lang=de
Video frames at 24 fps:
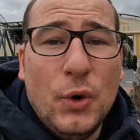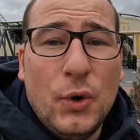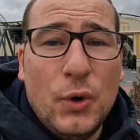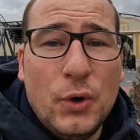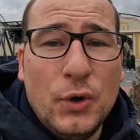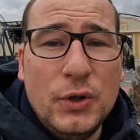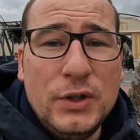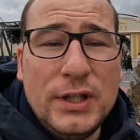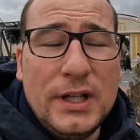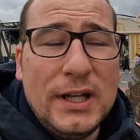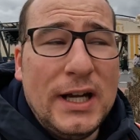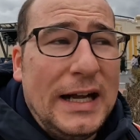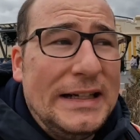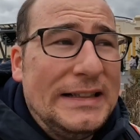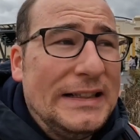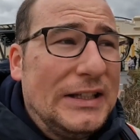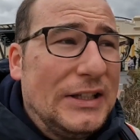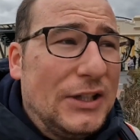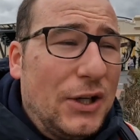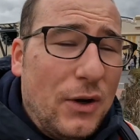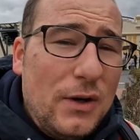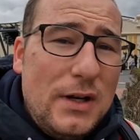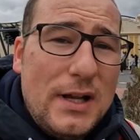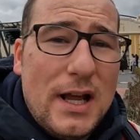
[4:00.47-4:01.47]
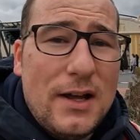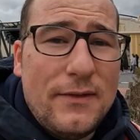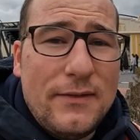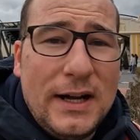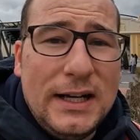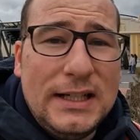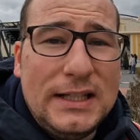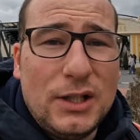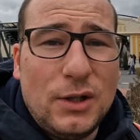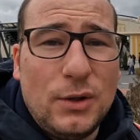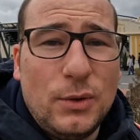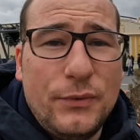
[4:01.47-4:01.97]
und äh, eine tolle
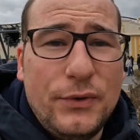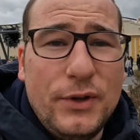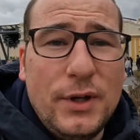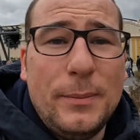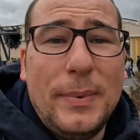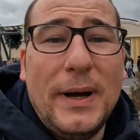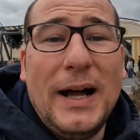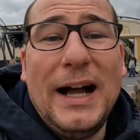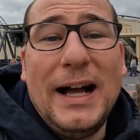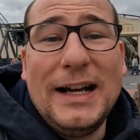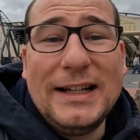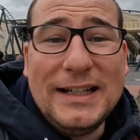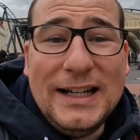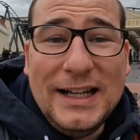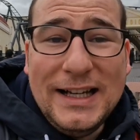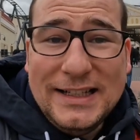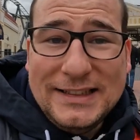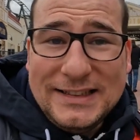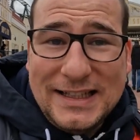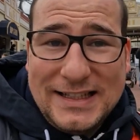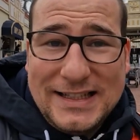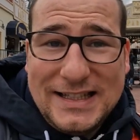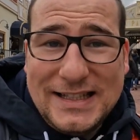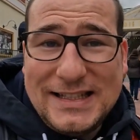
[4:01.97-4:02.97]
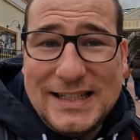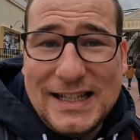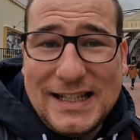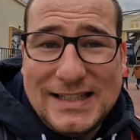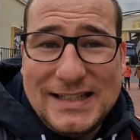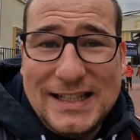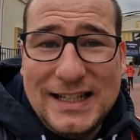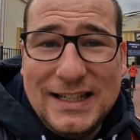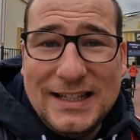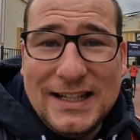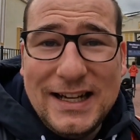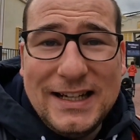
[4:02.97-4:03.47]
Erweiterung für den Park. Jetzt ist
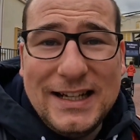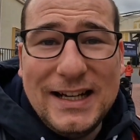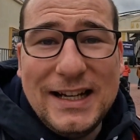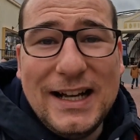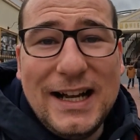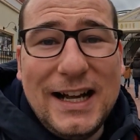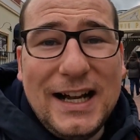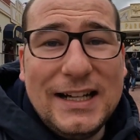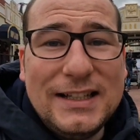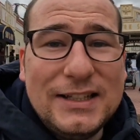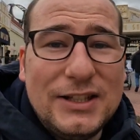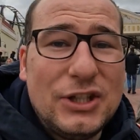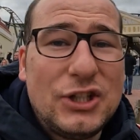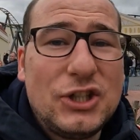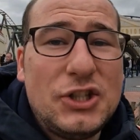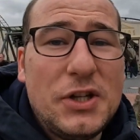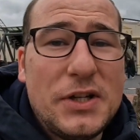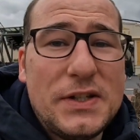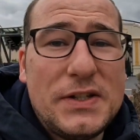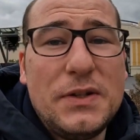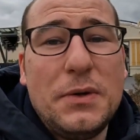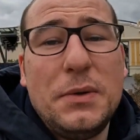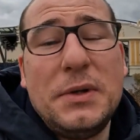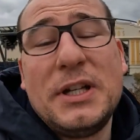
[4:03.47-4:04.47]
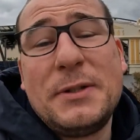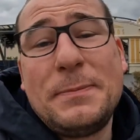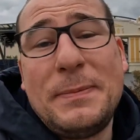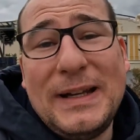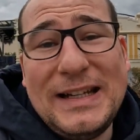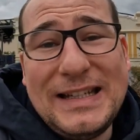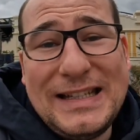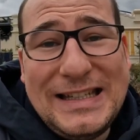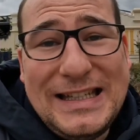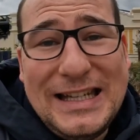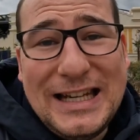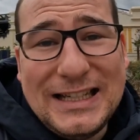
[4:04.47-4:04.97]
das Ding leider gerade geschlossen und das
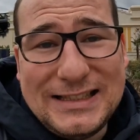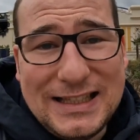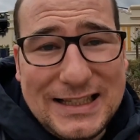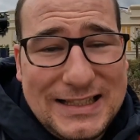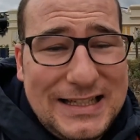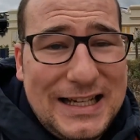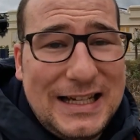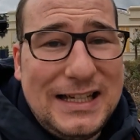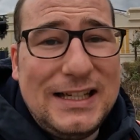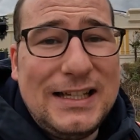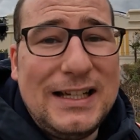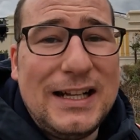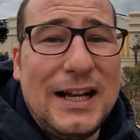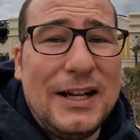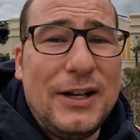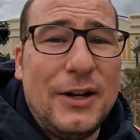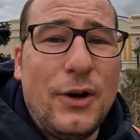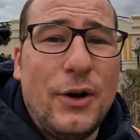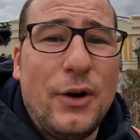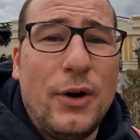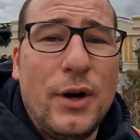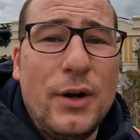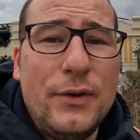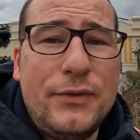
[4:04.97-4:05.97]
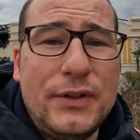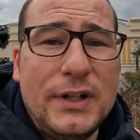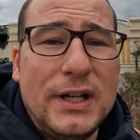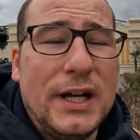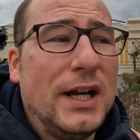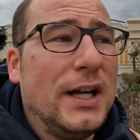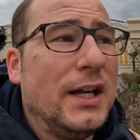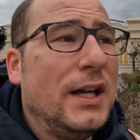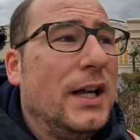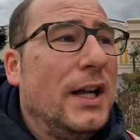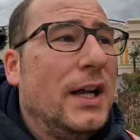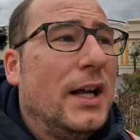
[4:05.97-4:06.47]
passiert tatsächlich leider auch
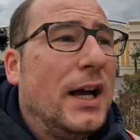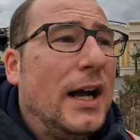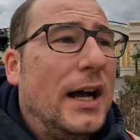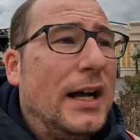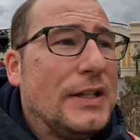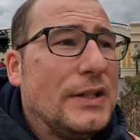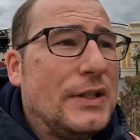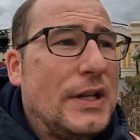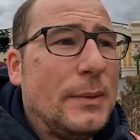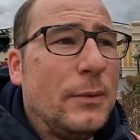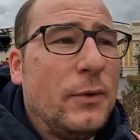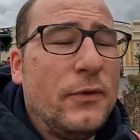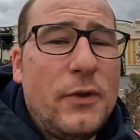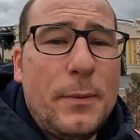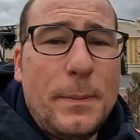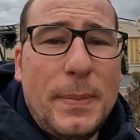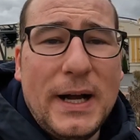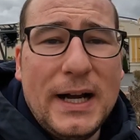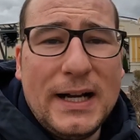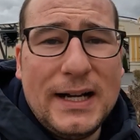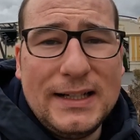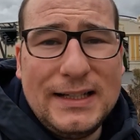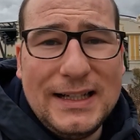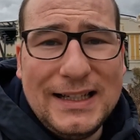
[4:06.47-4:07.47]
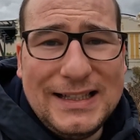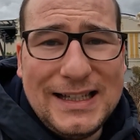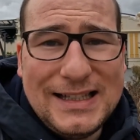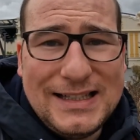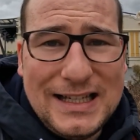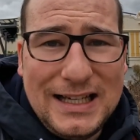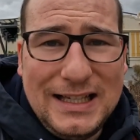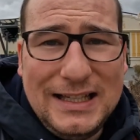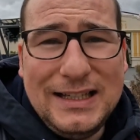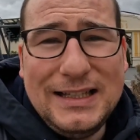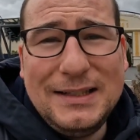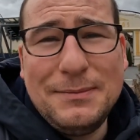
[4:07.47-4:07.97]
häufiger. Also der Moviepark hat da
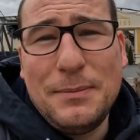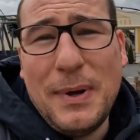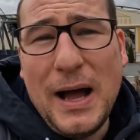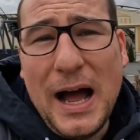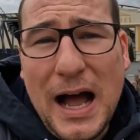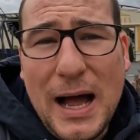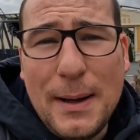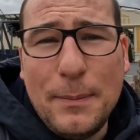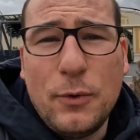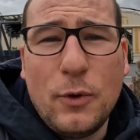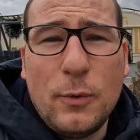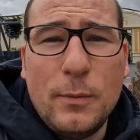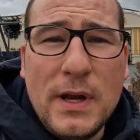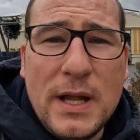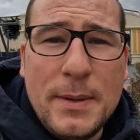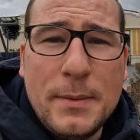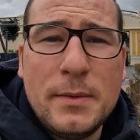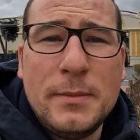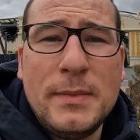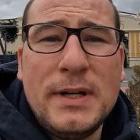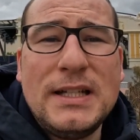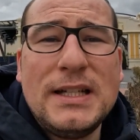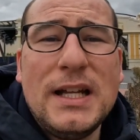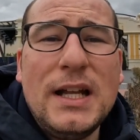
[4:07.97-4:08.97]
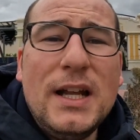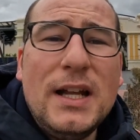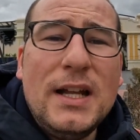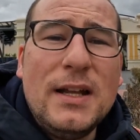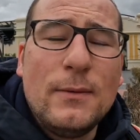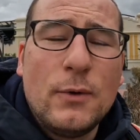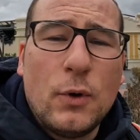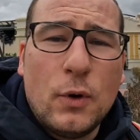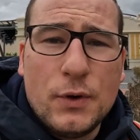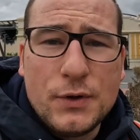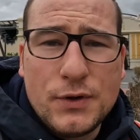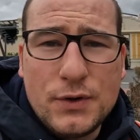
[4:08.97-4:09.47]
tatsächlich ein paar Probleme mit.
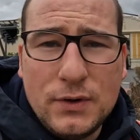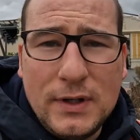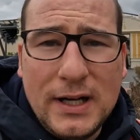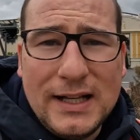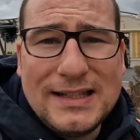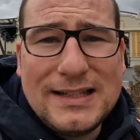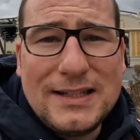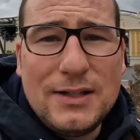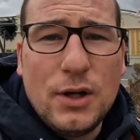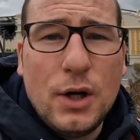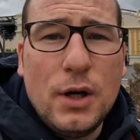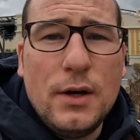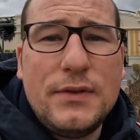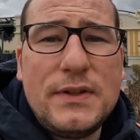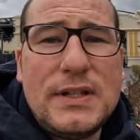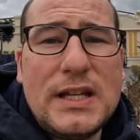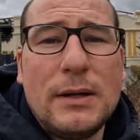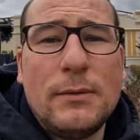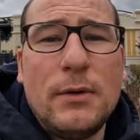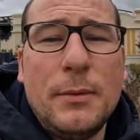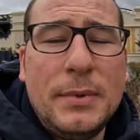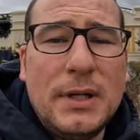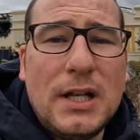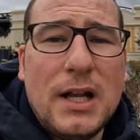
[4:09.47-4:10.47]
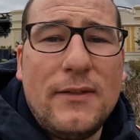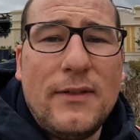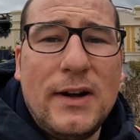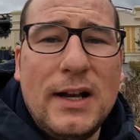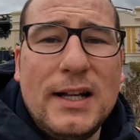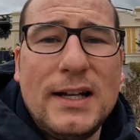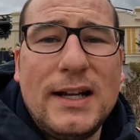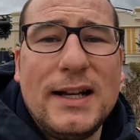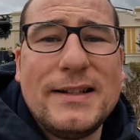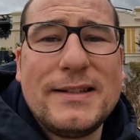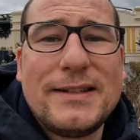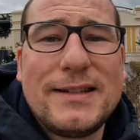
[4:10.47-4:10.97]
Im Großen und Ganzen läuft sie aber
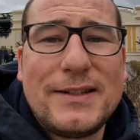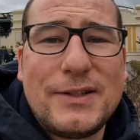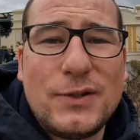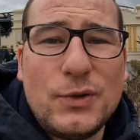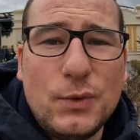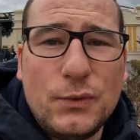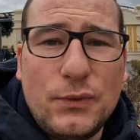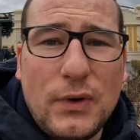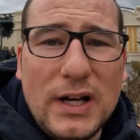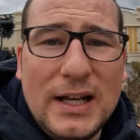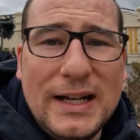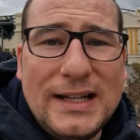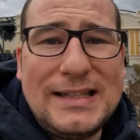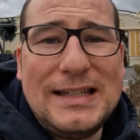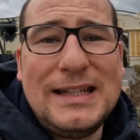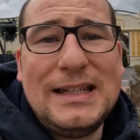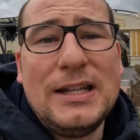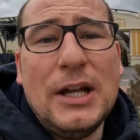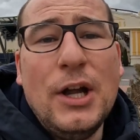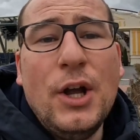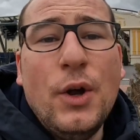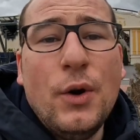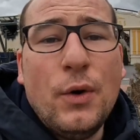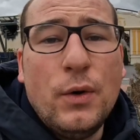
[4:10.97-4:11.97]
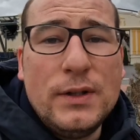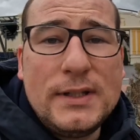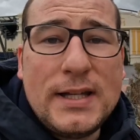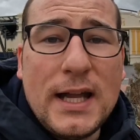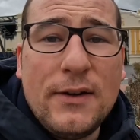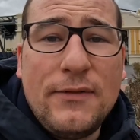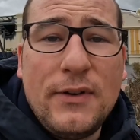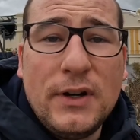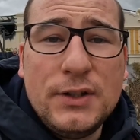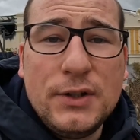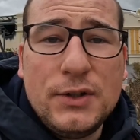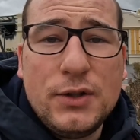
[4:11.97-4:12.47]
mittlerweile ganz zuverlässig und ist
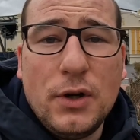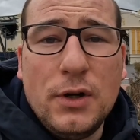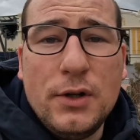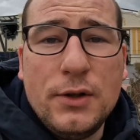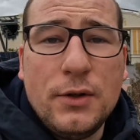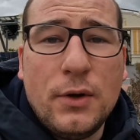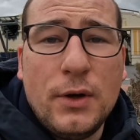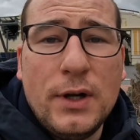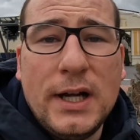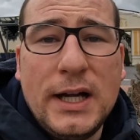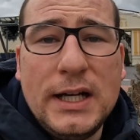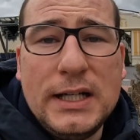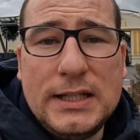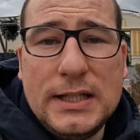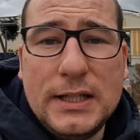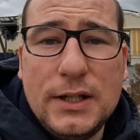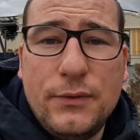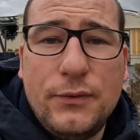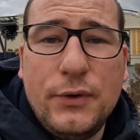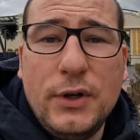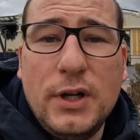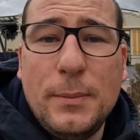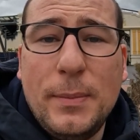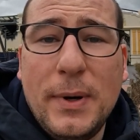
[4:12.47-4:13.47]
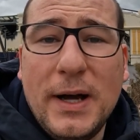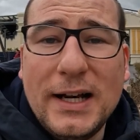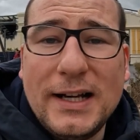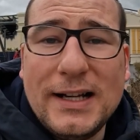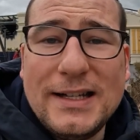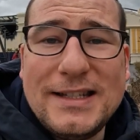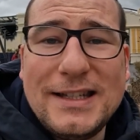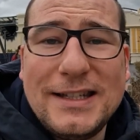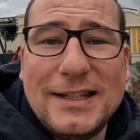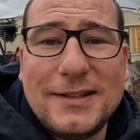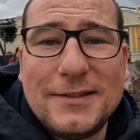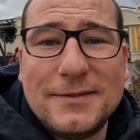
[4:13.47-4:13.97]
einfach eine tolle Neuheit äh, für den Park
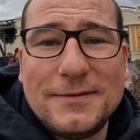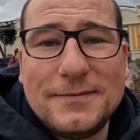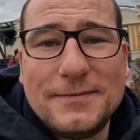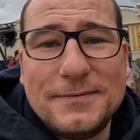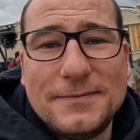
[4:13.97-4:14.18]
an sich.